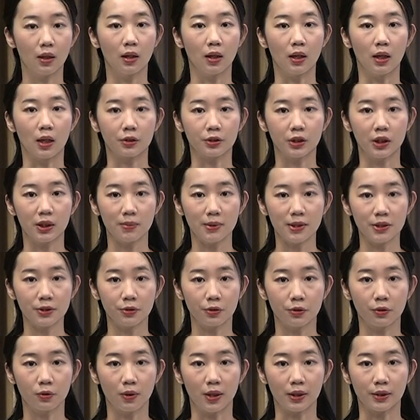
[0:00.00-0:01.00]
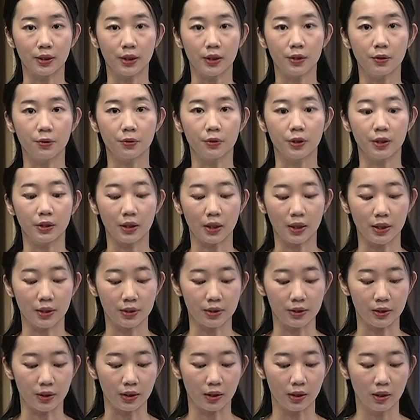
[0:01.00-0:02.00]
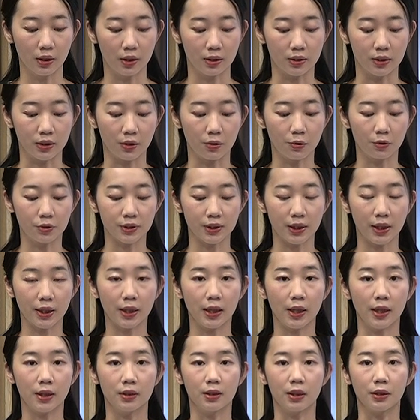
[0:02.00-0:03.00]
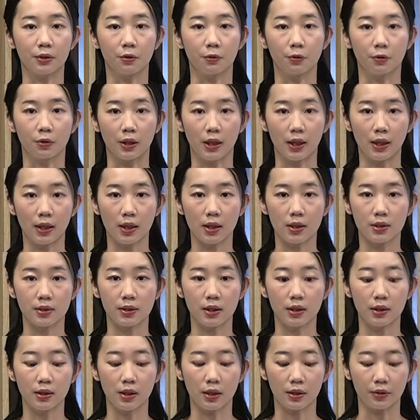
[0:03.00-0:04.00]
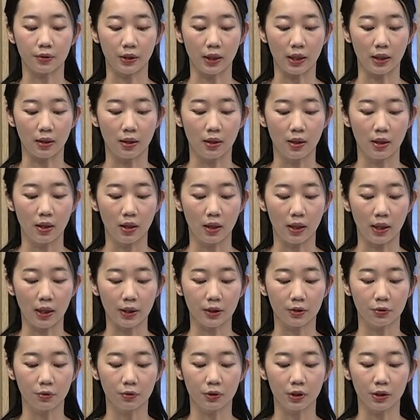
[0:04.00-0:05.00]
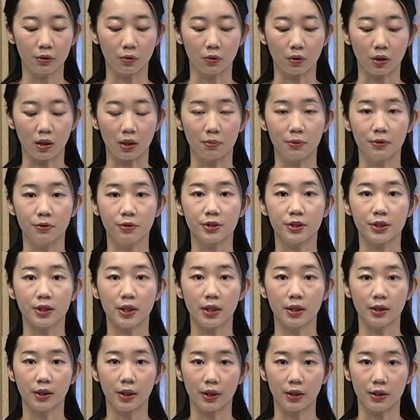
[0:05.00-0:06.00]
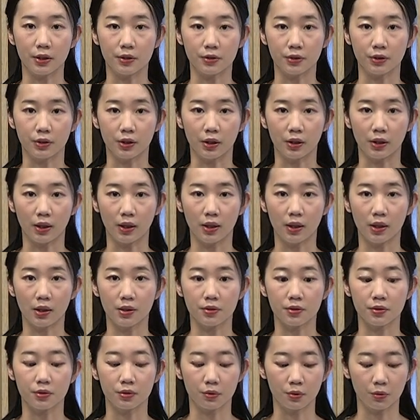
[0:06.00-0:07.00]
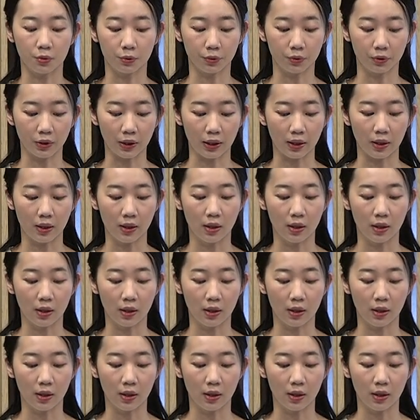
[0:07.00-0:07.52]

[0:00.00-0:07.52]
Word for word: アクティビストとは企業に対し事業再編などの経営戦略や配当など株主還元について提案することで